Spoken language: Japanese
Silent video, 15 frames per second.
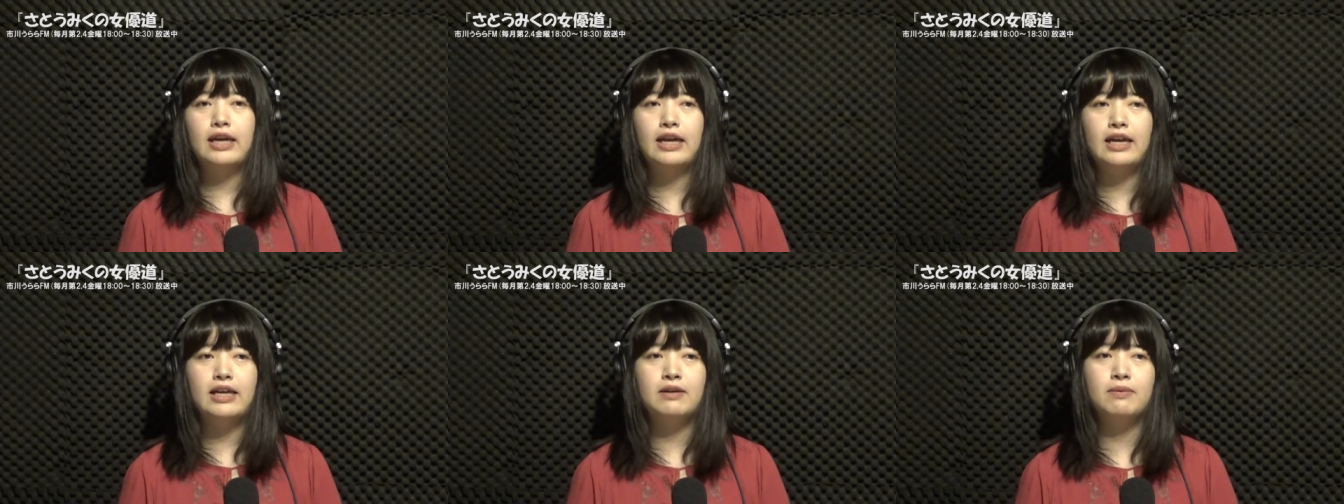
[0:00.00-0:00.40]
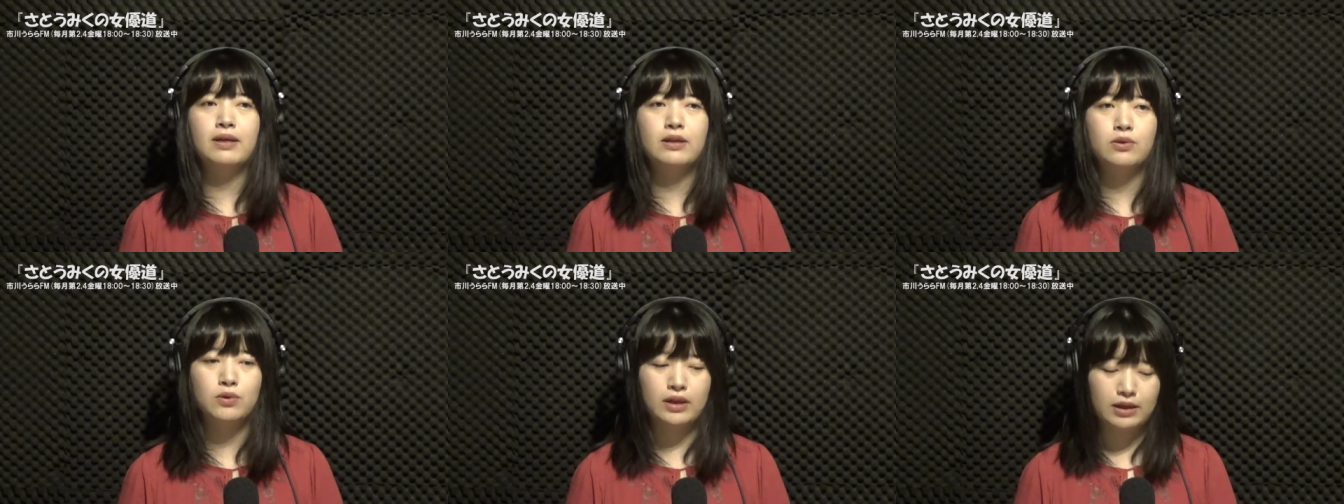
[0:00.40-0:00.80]
えー、
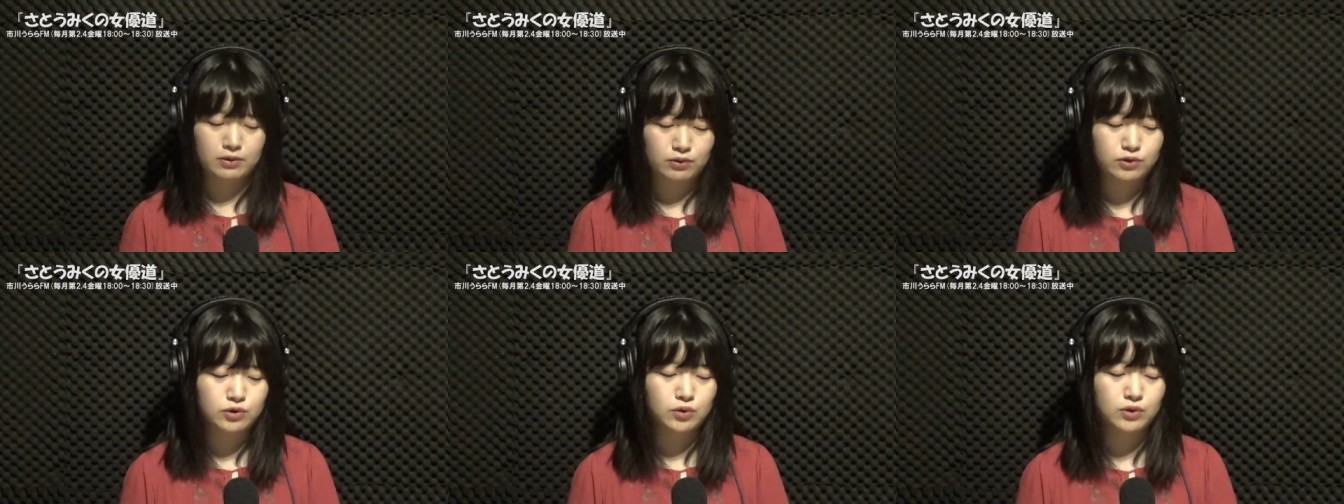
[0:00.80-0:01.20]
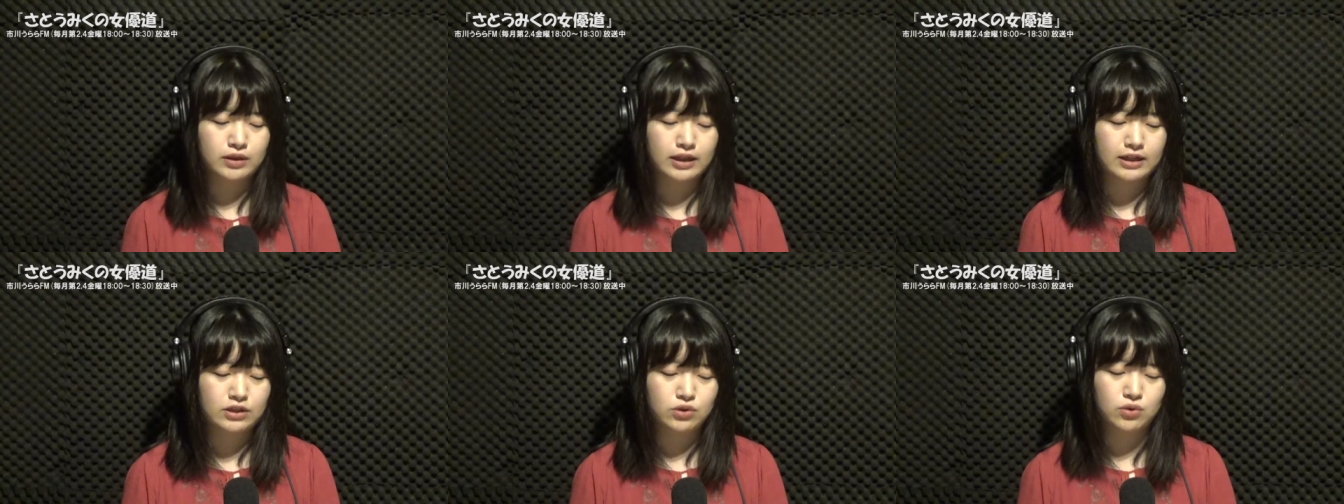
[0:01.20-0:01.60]
イベントでの招
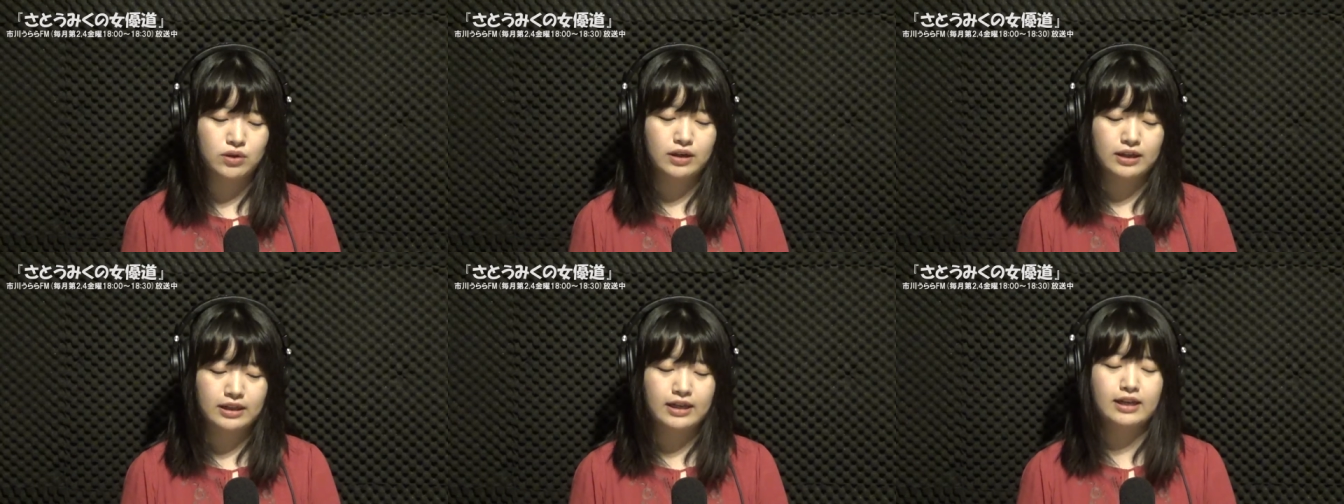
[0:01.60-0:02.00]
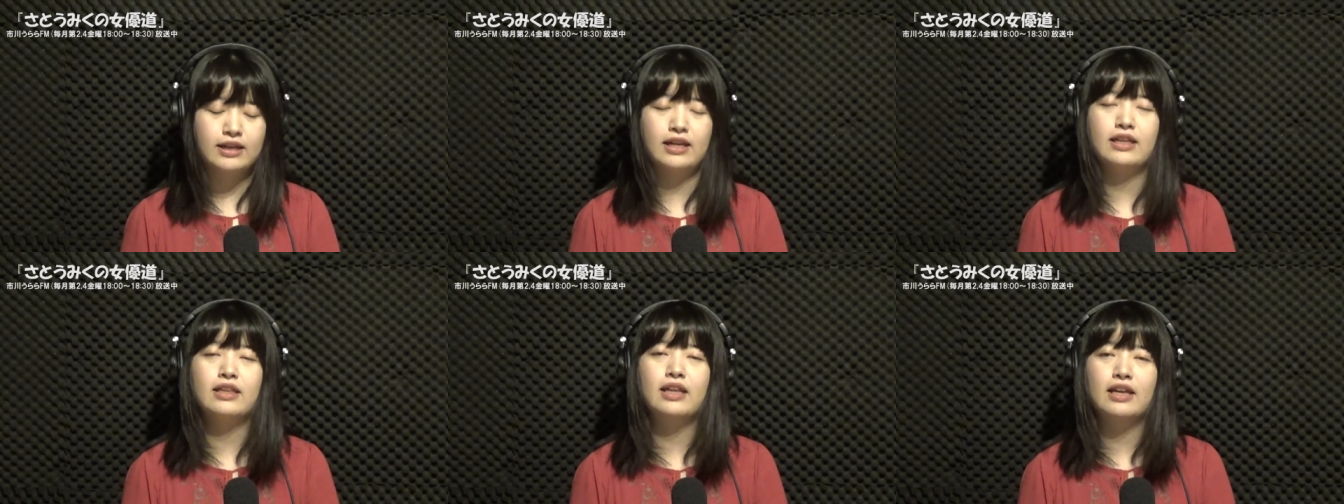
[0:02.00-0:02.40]
待上映がね
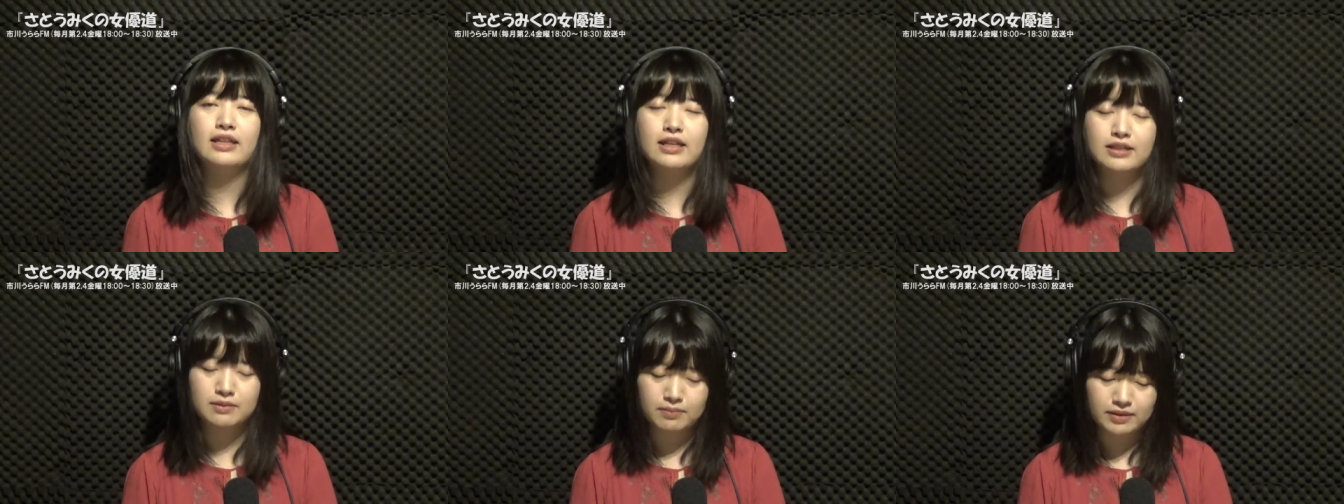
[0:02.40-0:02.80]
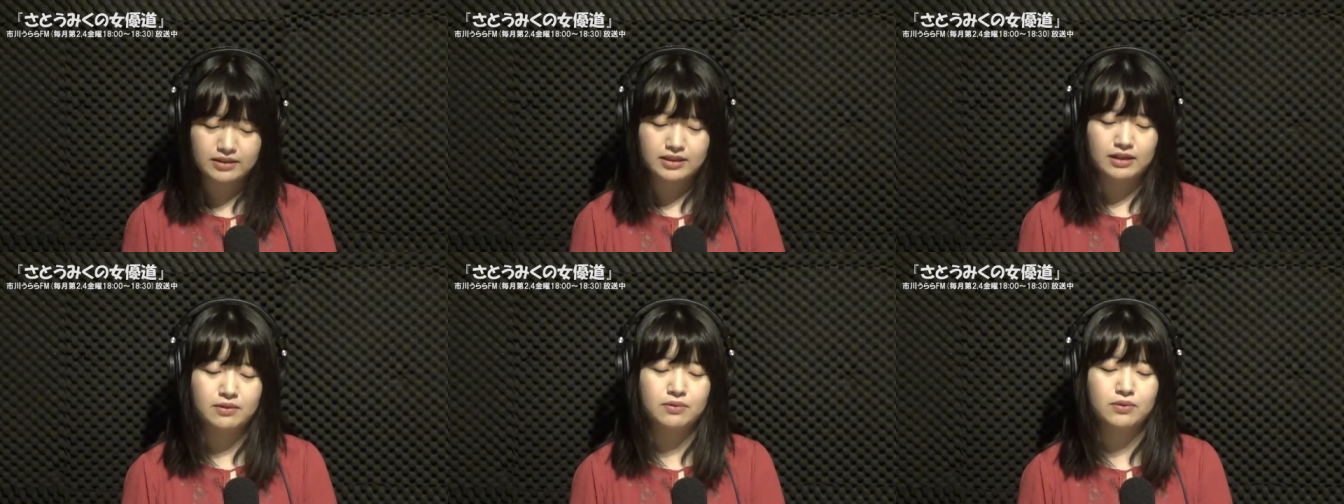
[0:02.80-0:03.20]
決定いたしま
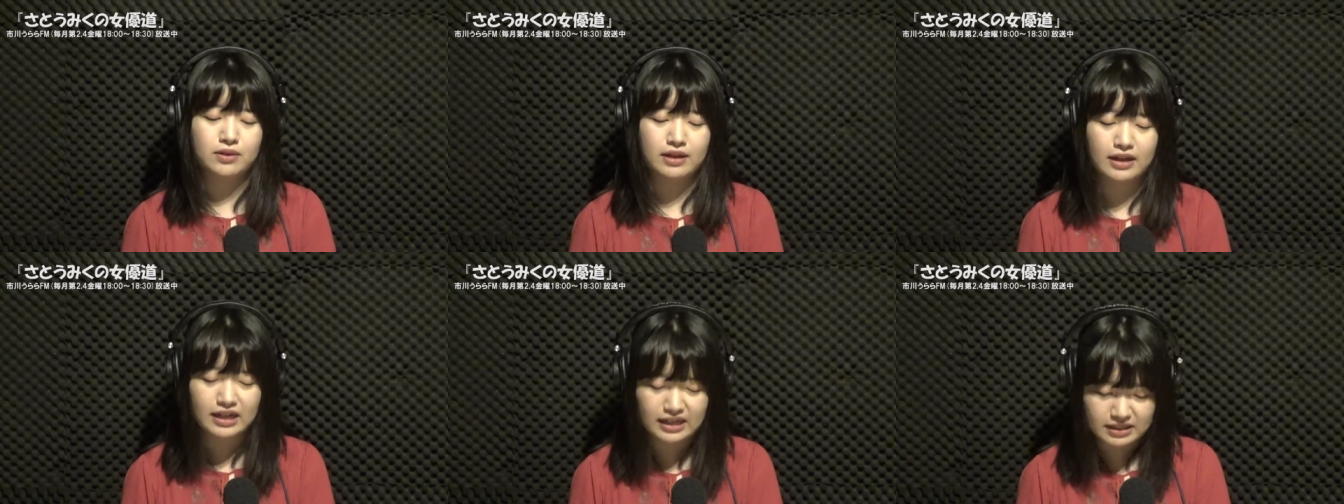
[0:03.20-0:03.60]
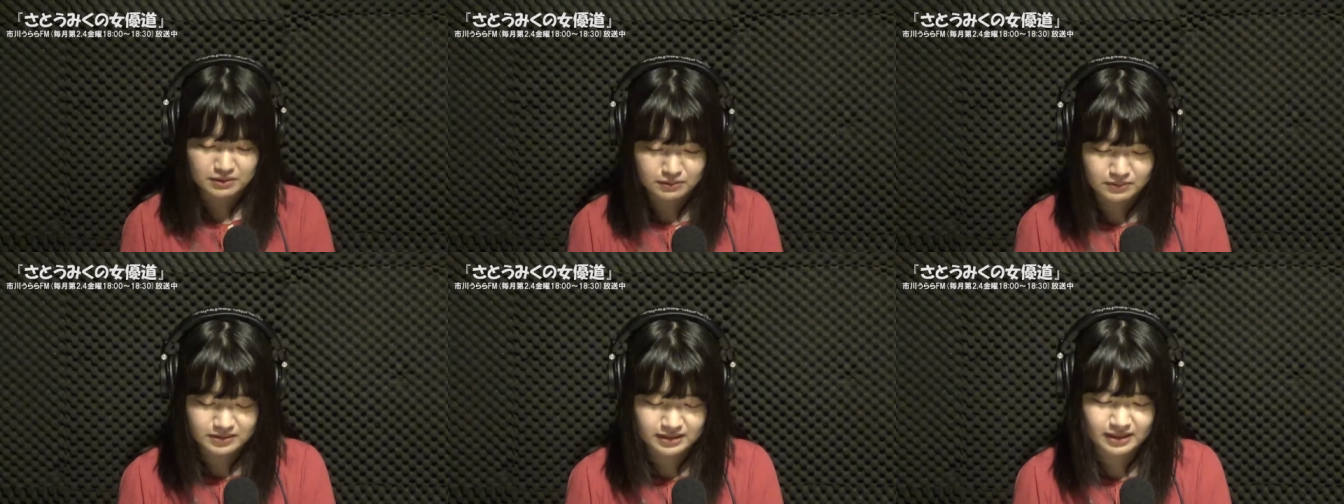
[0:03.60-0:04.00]
した本当にありが
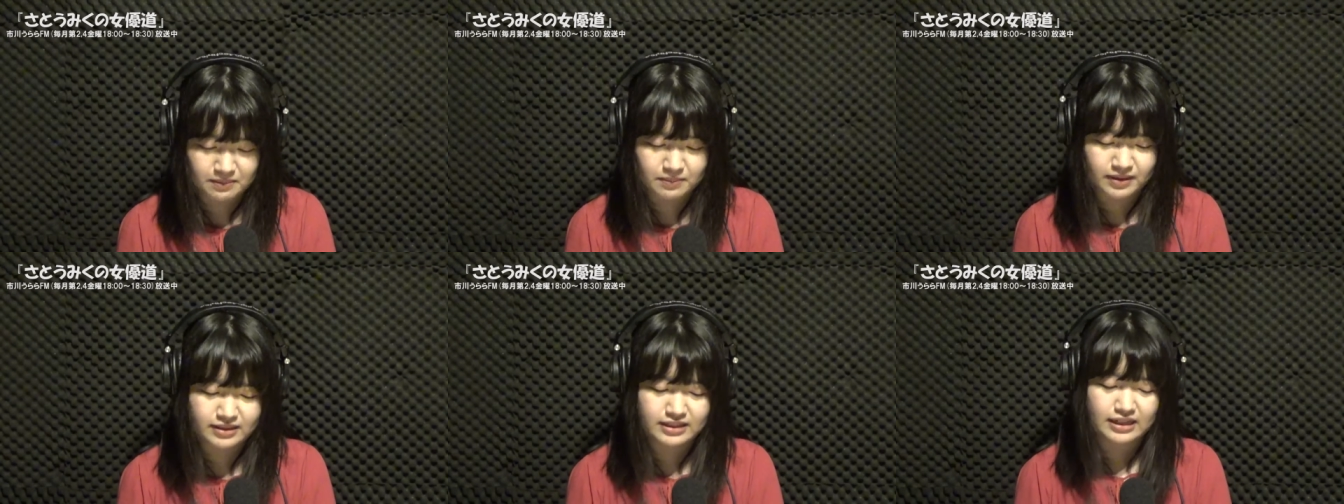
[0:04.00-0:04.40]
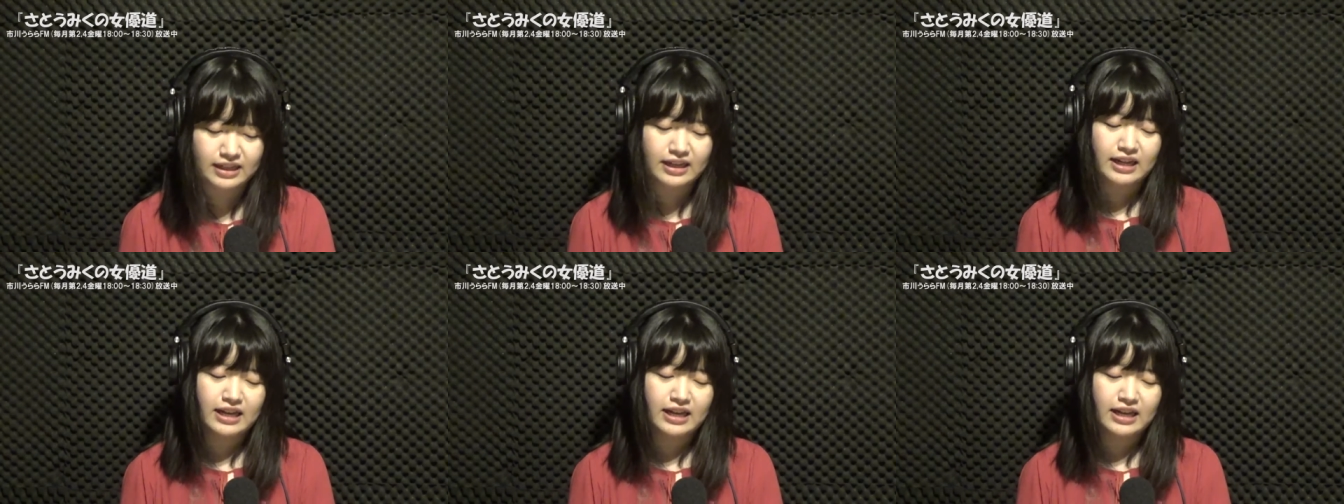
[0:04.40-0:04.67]
とうございます